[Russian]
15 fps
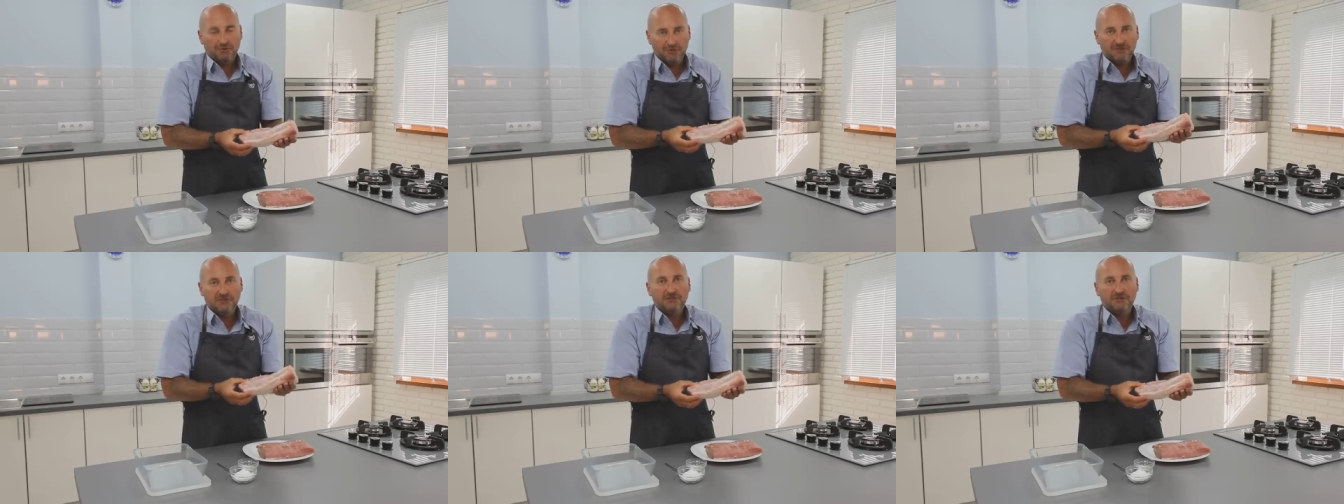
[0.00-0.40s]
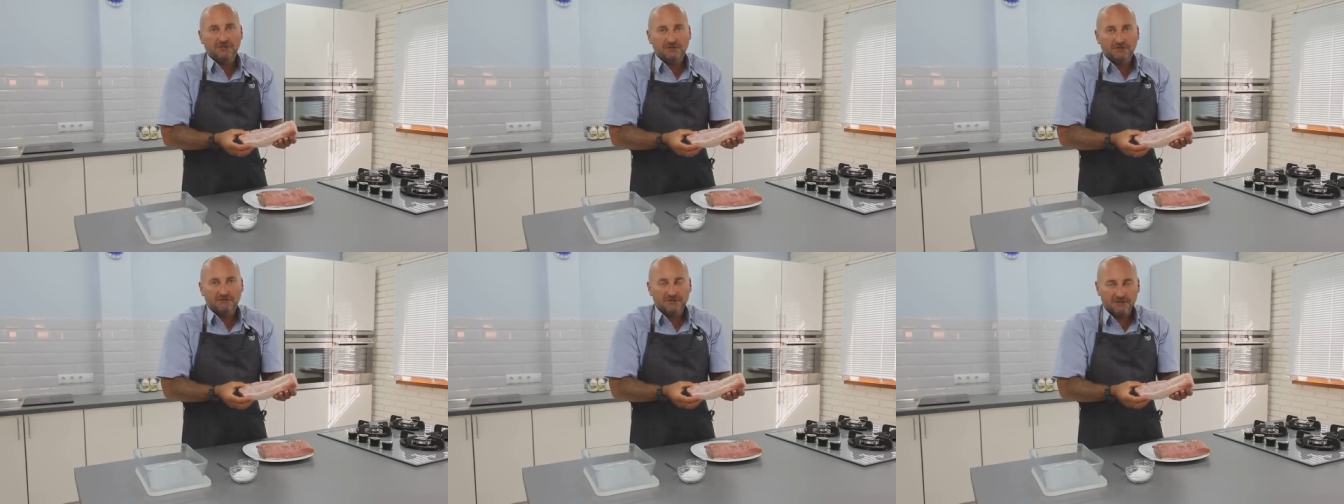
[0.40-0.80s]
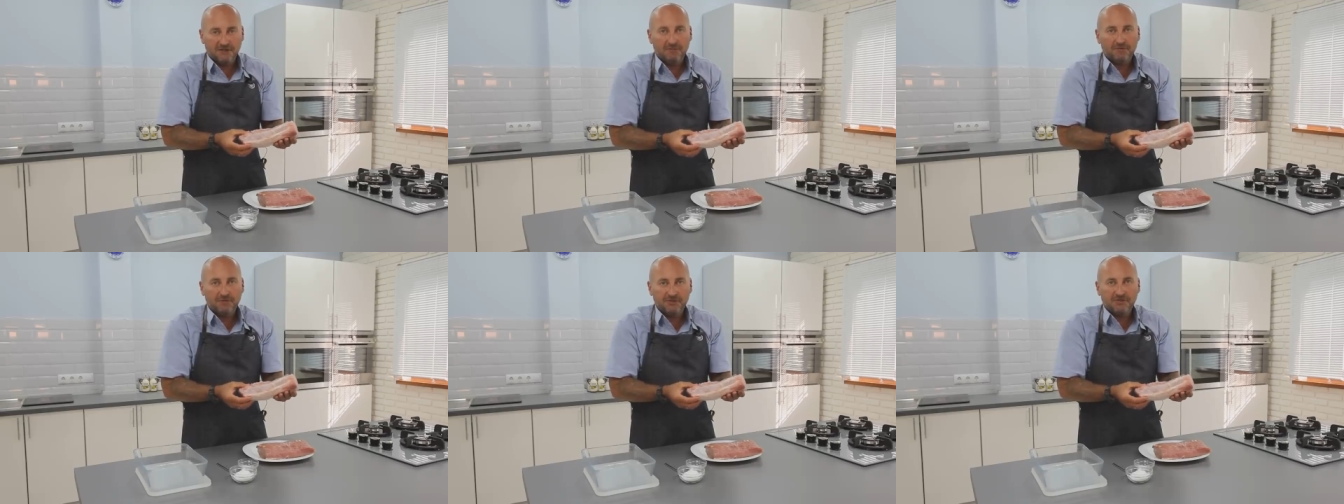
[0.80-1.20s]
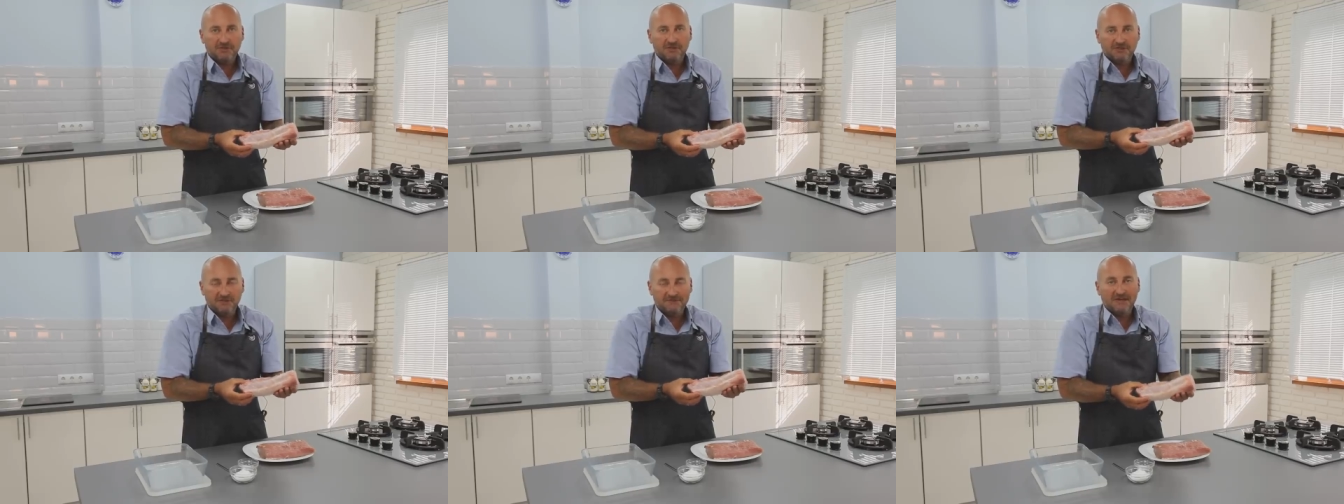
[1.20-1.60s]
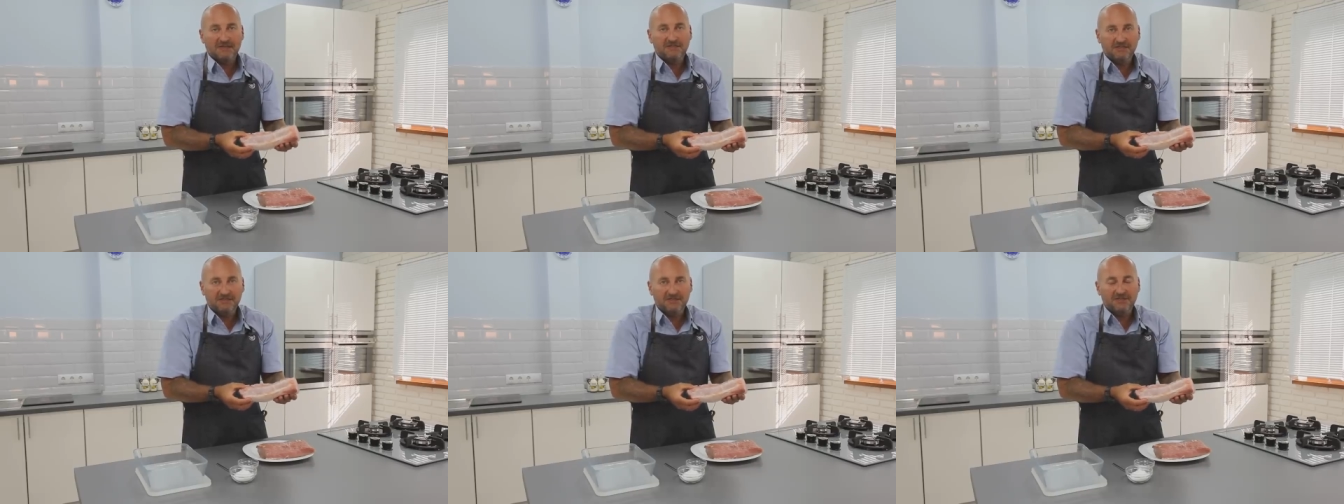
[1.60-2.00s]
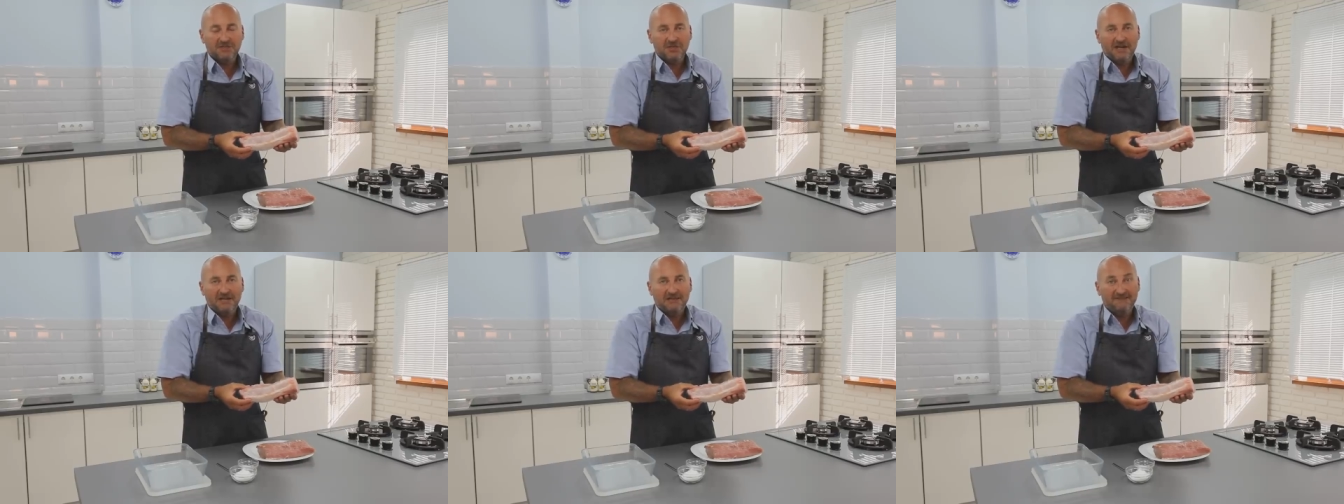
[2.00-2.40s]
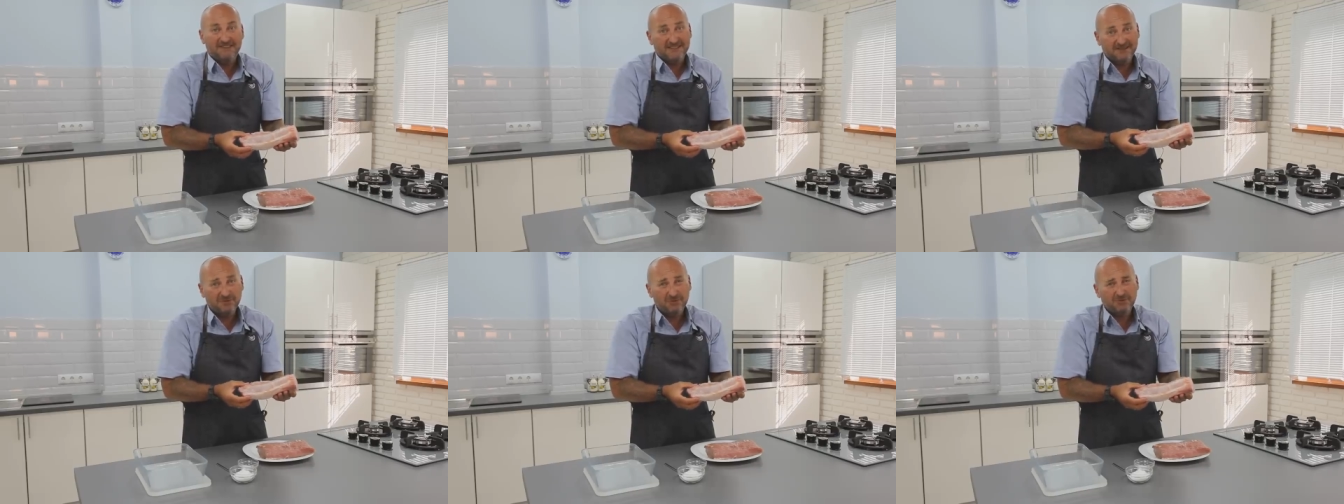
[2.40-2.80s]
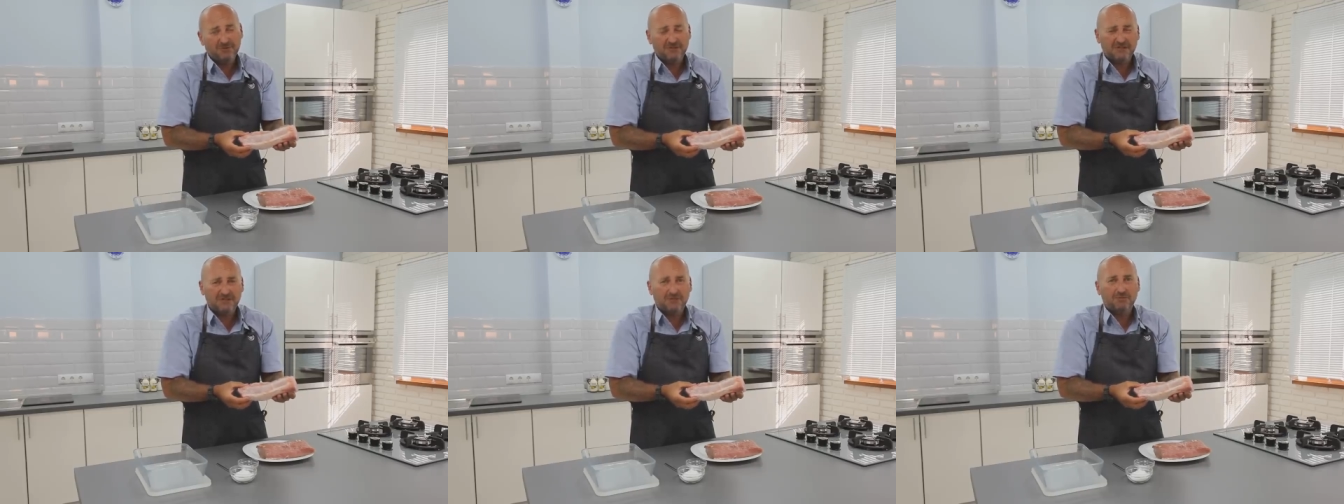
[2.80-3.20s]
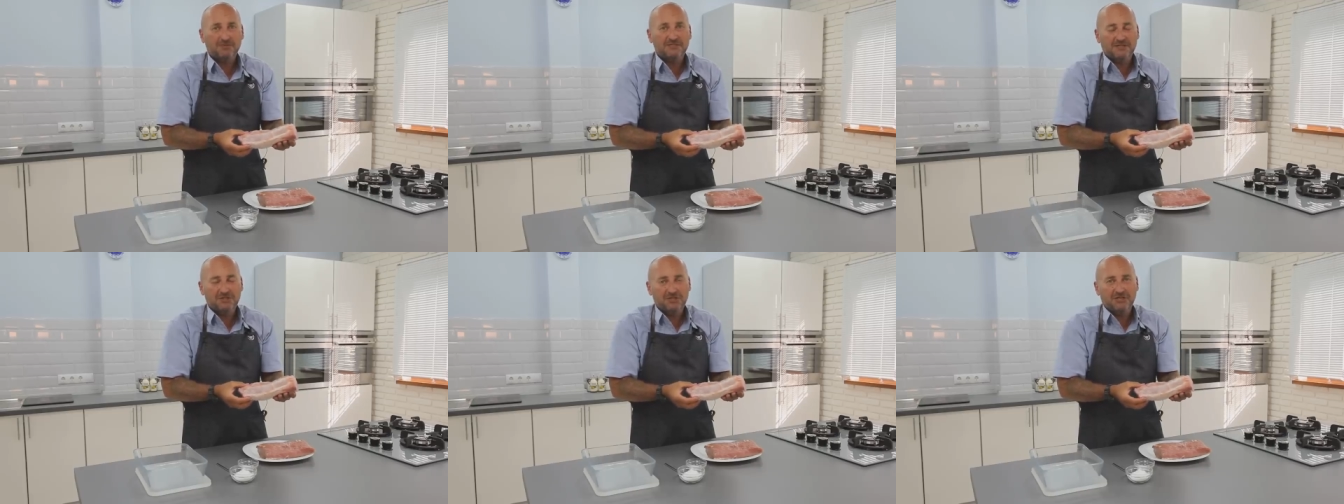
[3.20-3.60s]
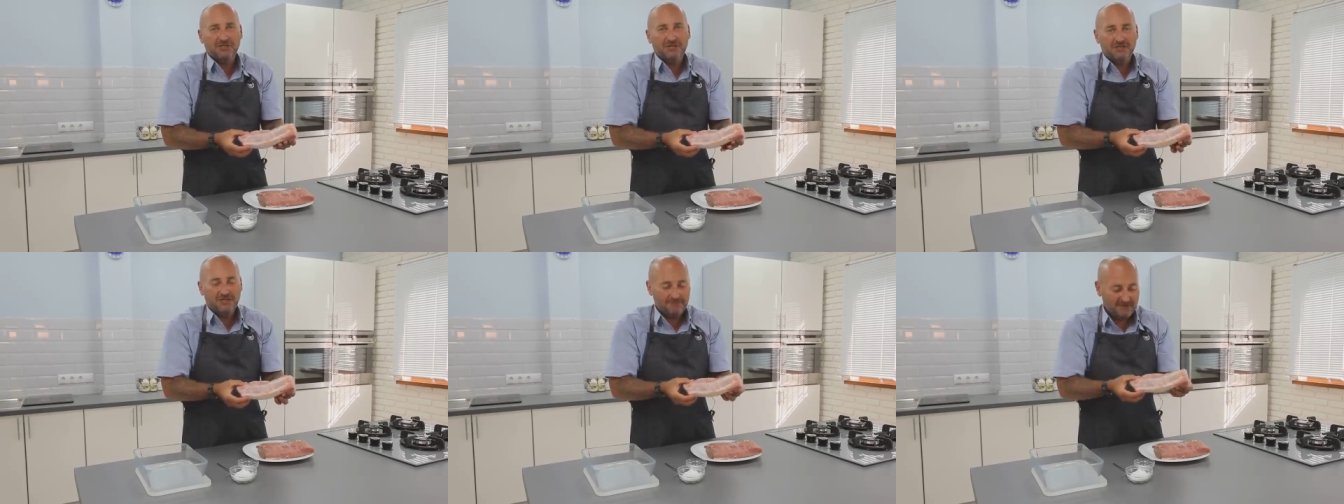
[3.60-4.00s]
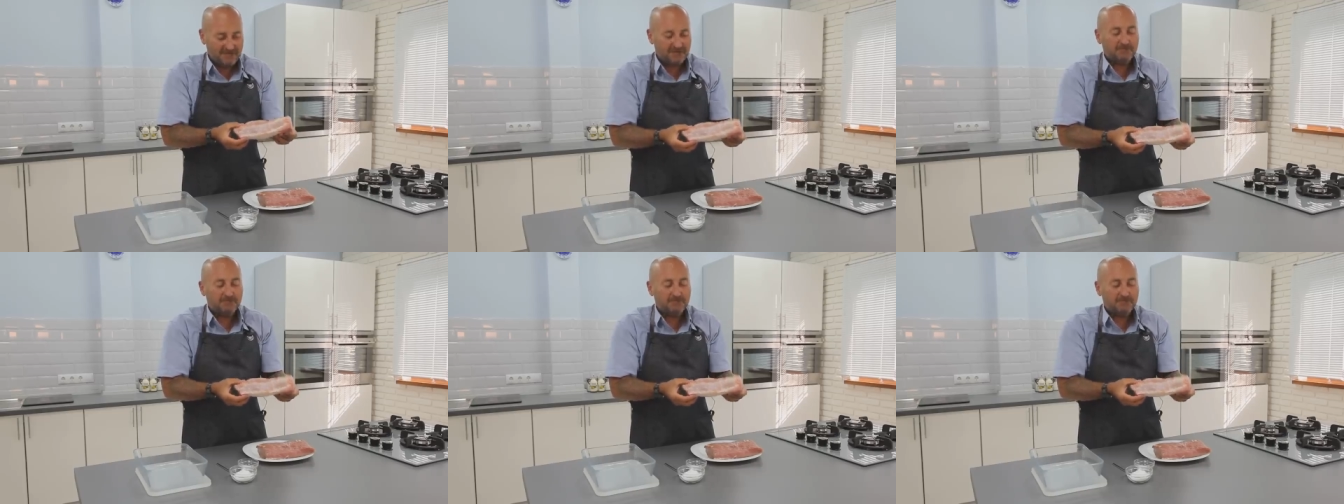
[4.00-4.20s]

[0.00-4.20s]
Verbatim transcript: То есть, э, всегда просят называть изначальный вес, но тут он особо значения не имеет,